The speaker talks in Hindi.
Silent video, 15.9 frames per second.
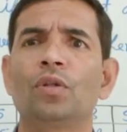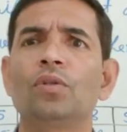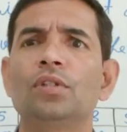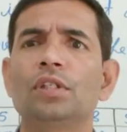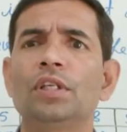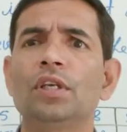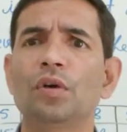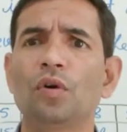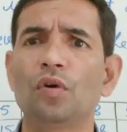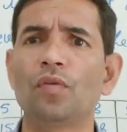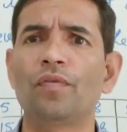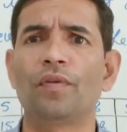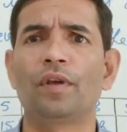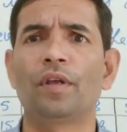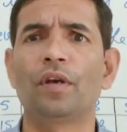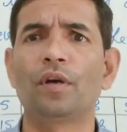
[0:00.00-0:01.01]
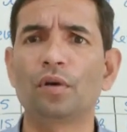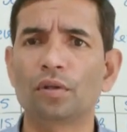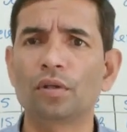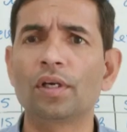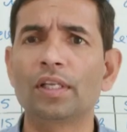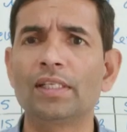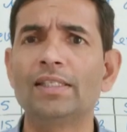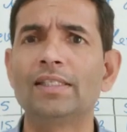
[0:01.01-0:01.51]
तो सी ऑफ
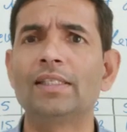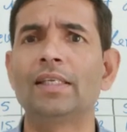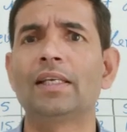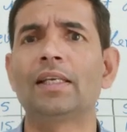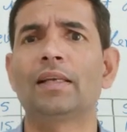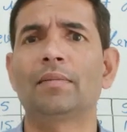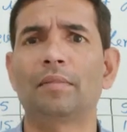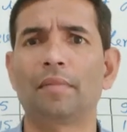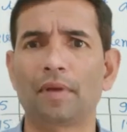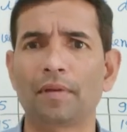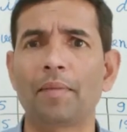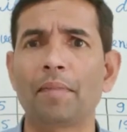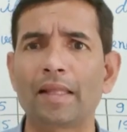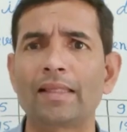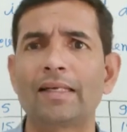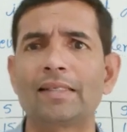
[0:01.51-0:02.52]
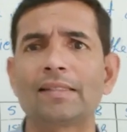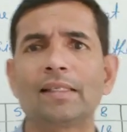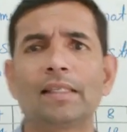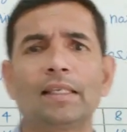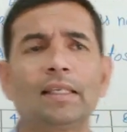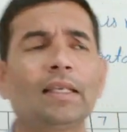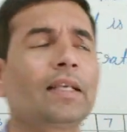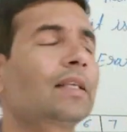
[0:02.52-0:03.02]
इरोडनीज से के मेथड से
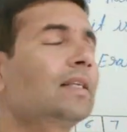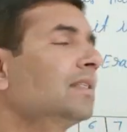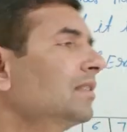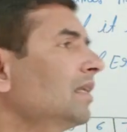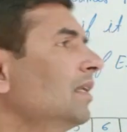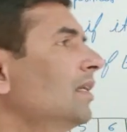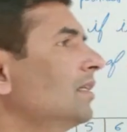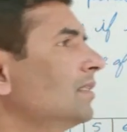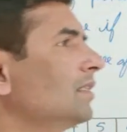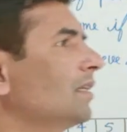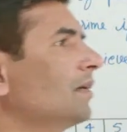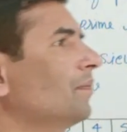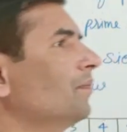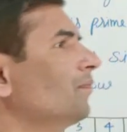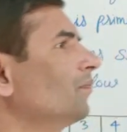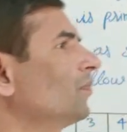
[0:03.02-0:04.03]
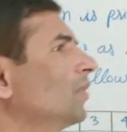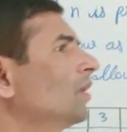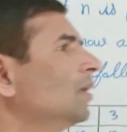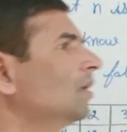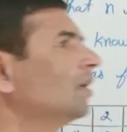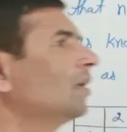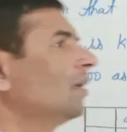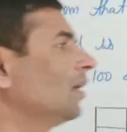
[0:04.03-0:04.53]
देखिए किस तरीके से हम
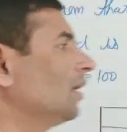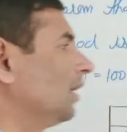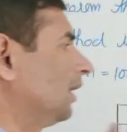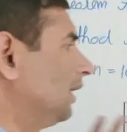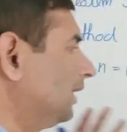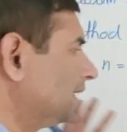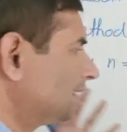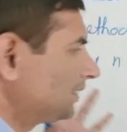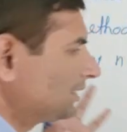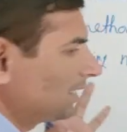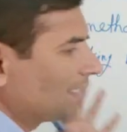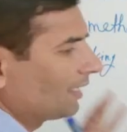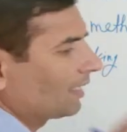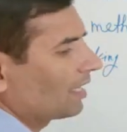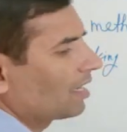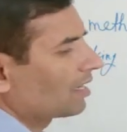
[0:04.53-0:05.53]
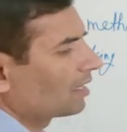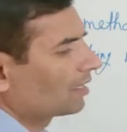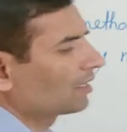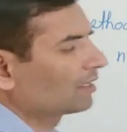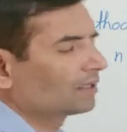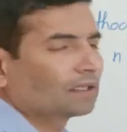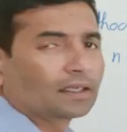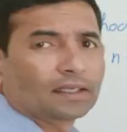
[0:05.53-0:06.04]
एक से लेकर
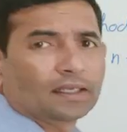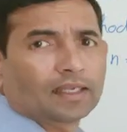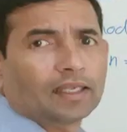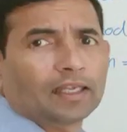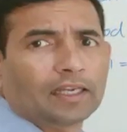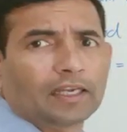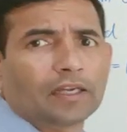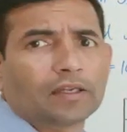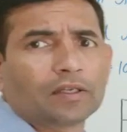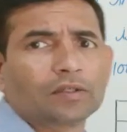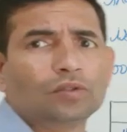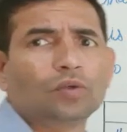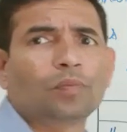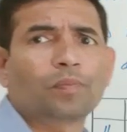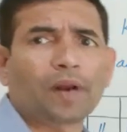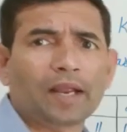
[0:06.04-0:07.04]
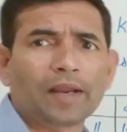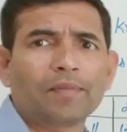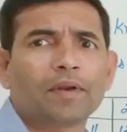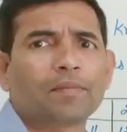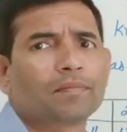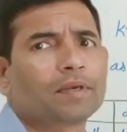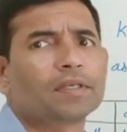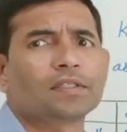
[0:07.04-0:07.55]
हंड्रेड तक के जो प्राइम
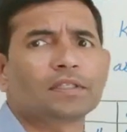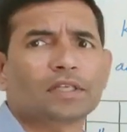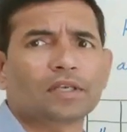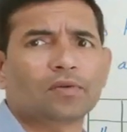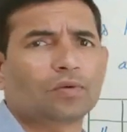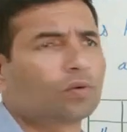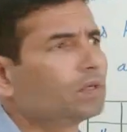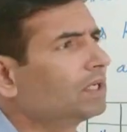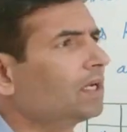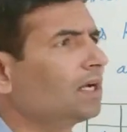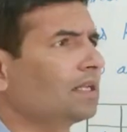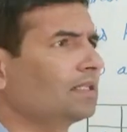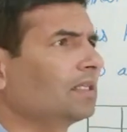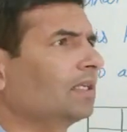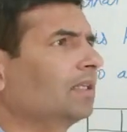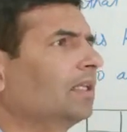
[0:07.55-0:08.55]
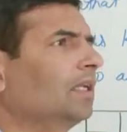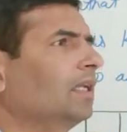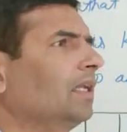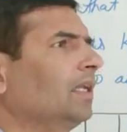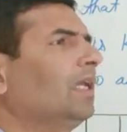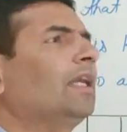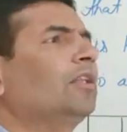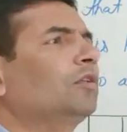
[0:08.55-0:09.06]
नंबर्स हैं उनको निकाल सकते
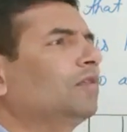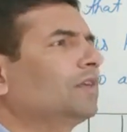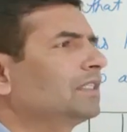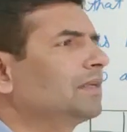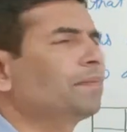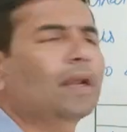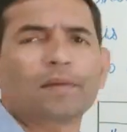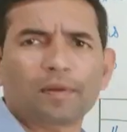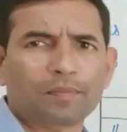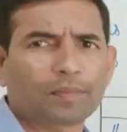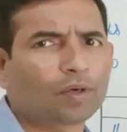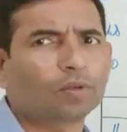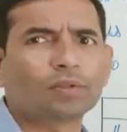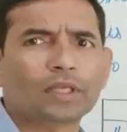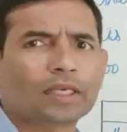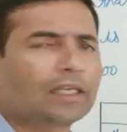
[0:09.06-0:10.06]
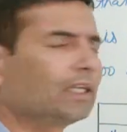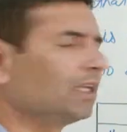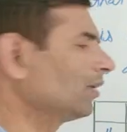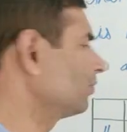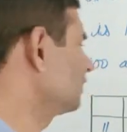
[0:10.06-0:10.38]
हैं एक तो वैसे प्राइम नंबर होता ही नहीं